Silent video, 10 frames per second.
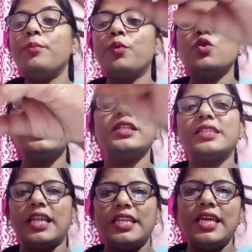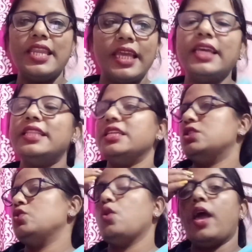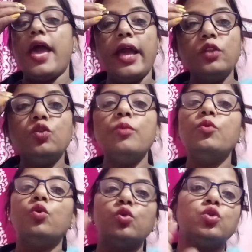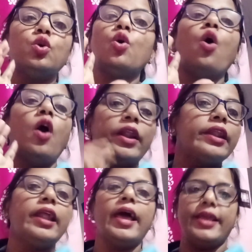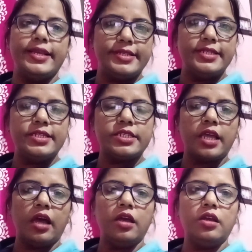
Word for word: প্রসাদটা নিয়ে রেখে দিয়েছিল একদম গুরুতর অন্যায় এই জিনিসটা